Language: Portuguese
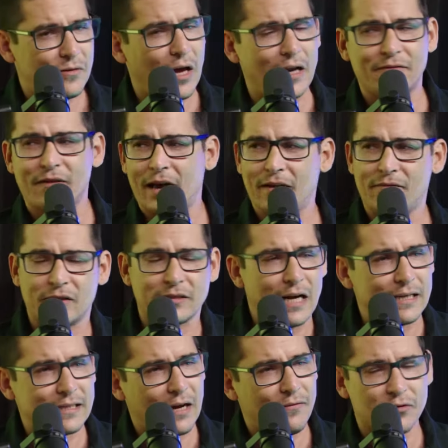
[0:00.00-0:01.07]
ele vai
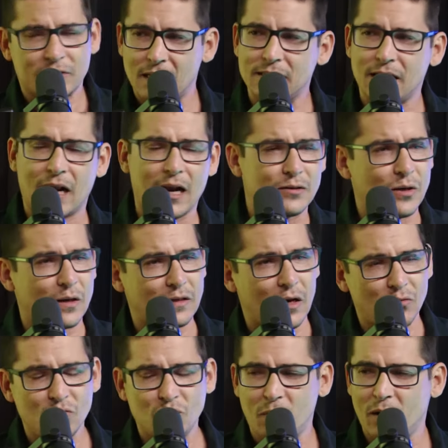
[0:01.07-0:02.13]
evangelizar vocês em relação a esse
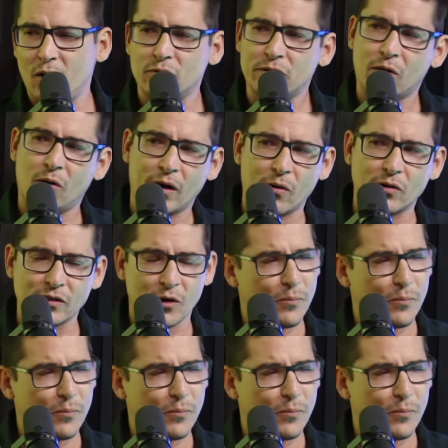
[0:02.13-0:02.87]
assunto melhor do que qualquer coisa